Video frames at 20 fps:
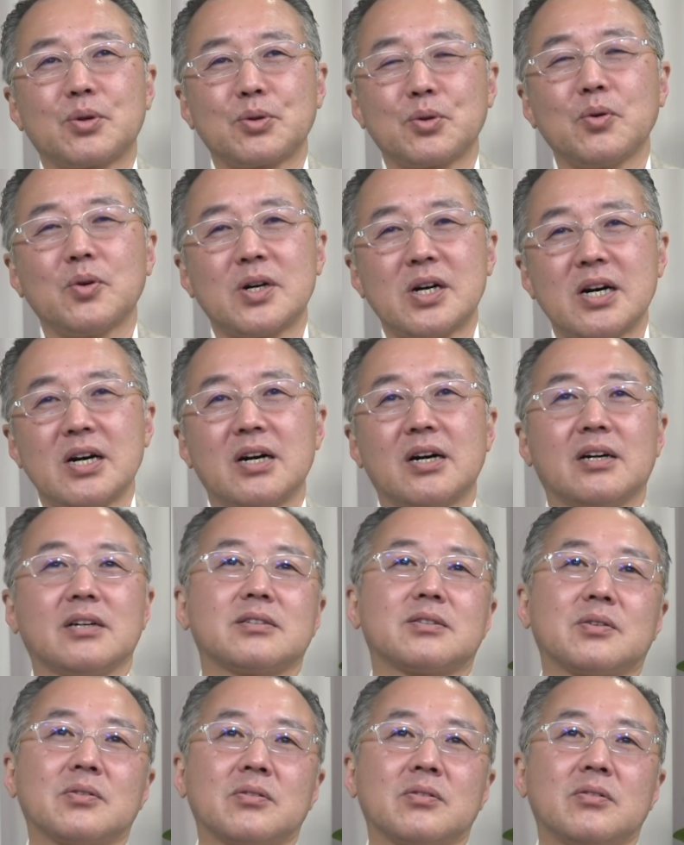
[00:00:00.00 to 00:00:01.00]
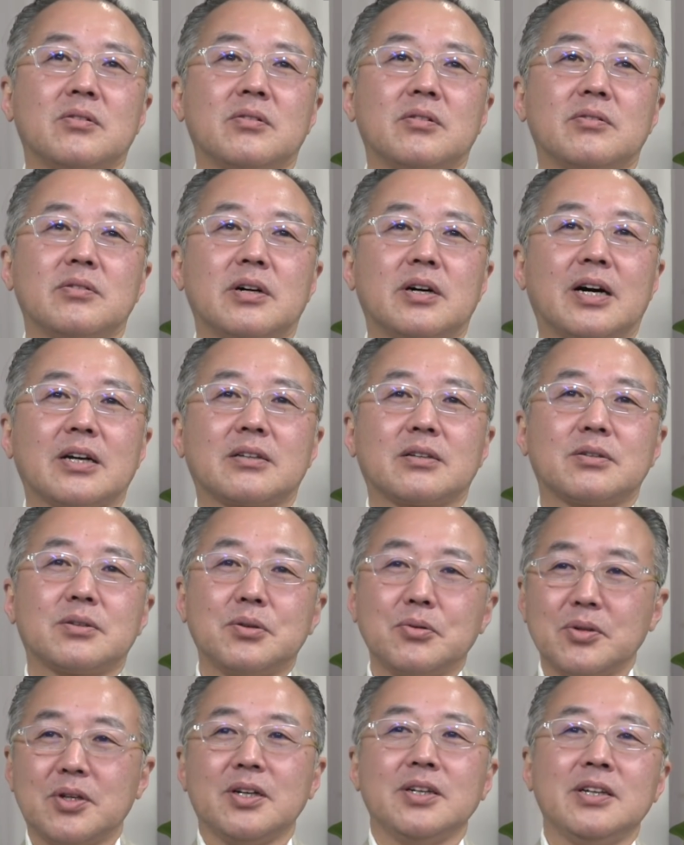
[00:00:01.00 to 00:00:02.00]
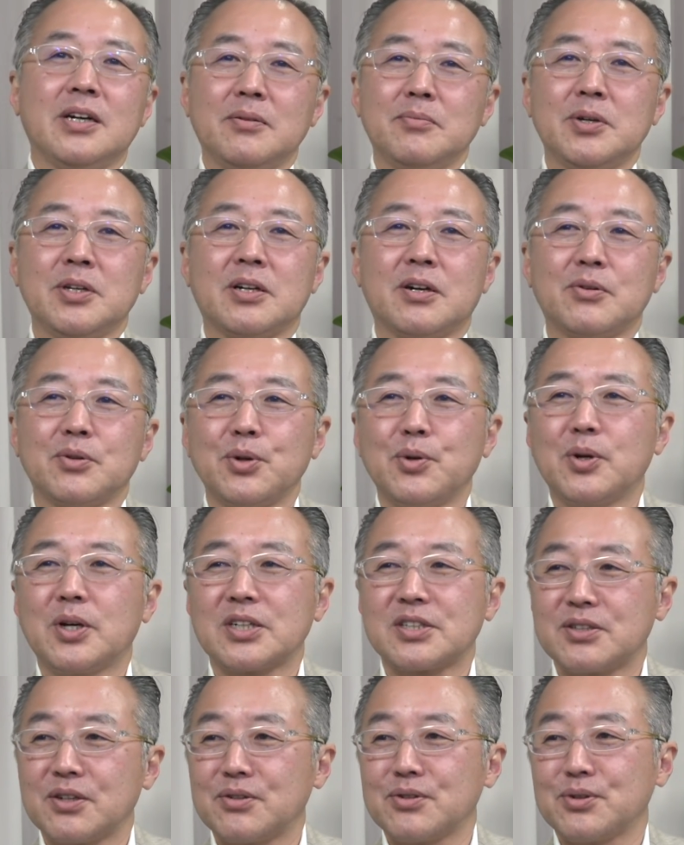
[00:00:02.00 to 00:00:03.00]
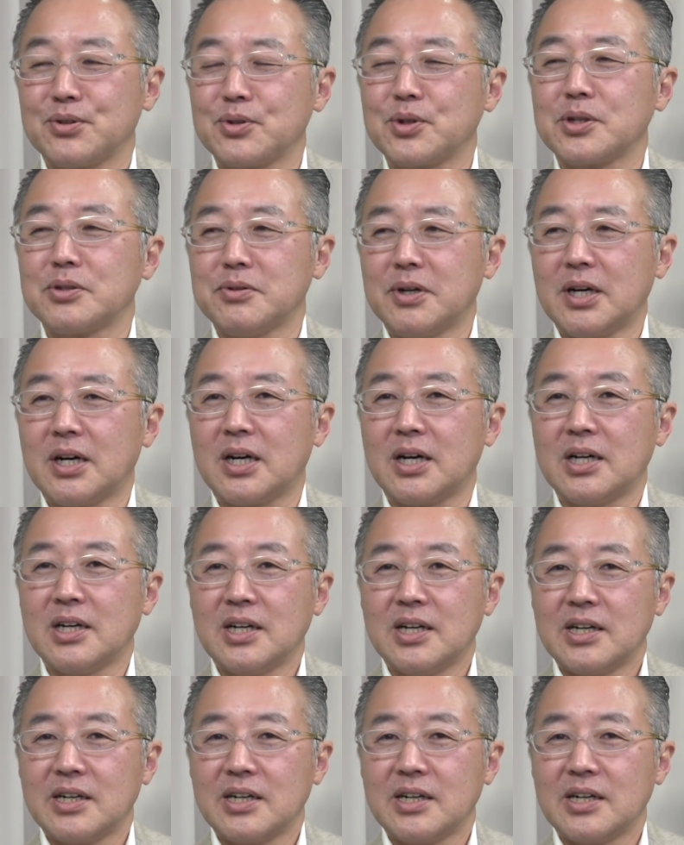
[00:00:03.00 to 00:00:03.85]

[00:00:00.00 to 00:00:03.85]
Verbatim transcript: ことが、その圧倒的にアメリカを凌駕しているというよりは、